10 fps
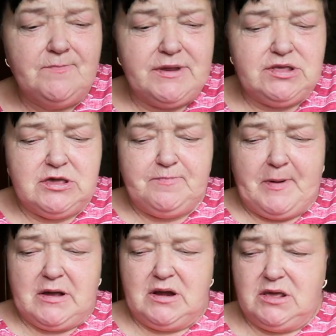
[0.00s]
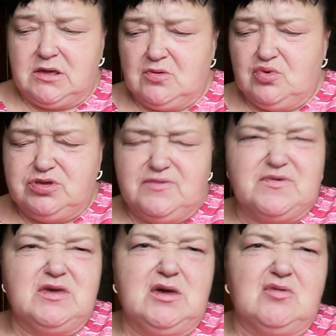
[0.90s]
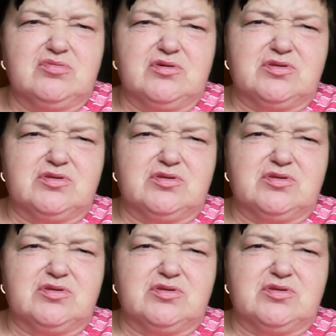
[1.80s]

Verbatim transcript: Приди и поклей. Ой, девки, я вот